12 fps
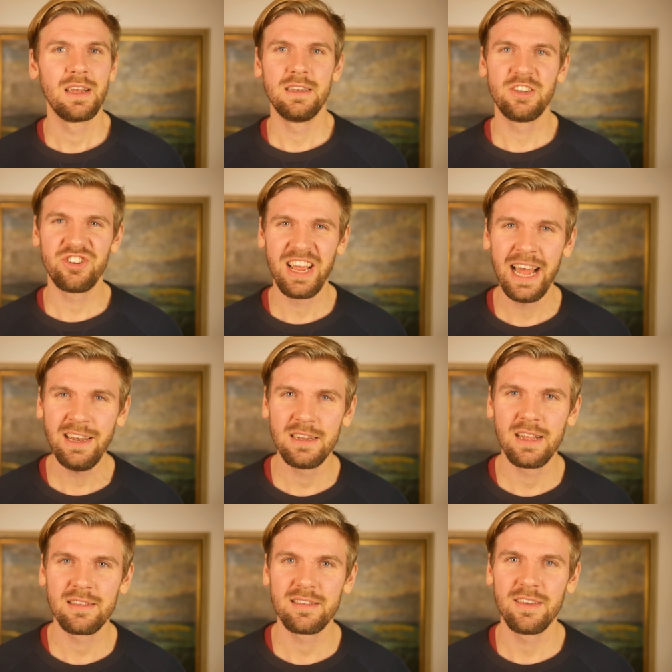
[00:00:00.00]
eine Schande,
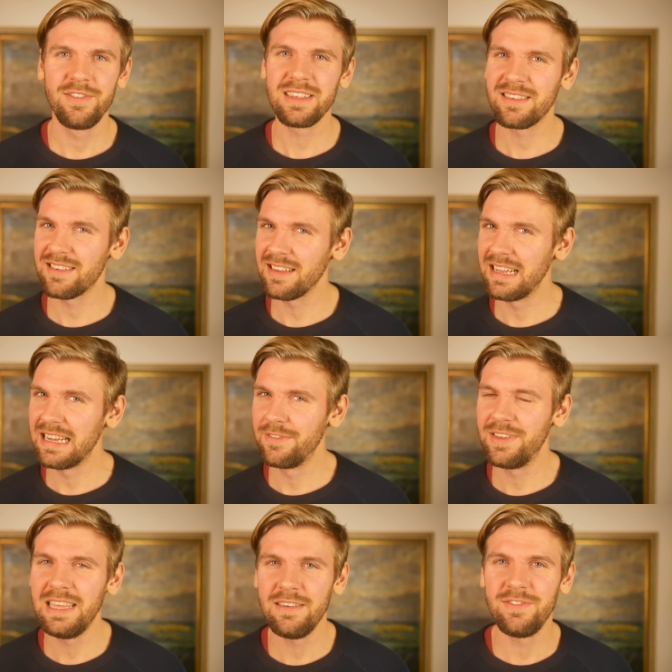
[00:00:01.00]
dass was
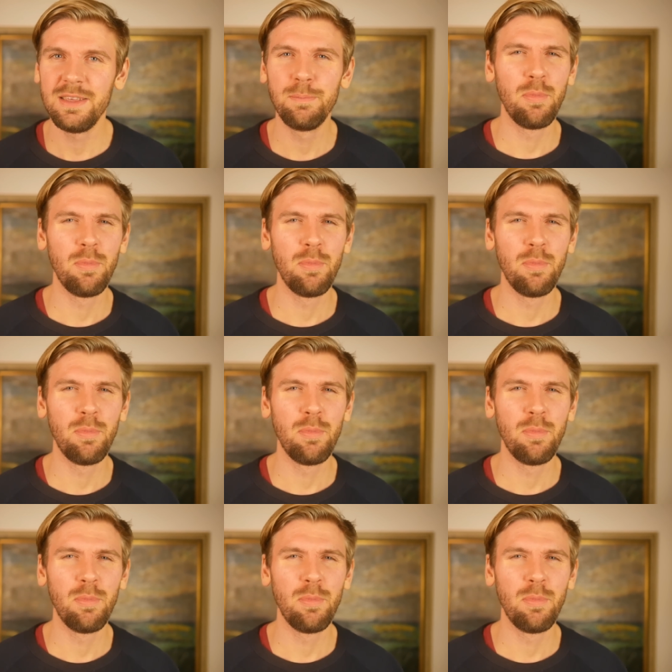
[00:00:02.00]
wie, wie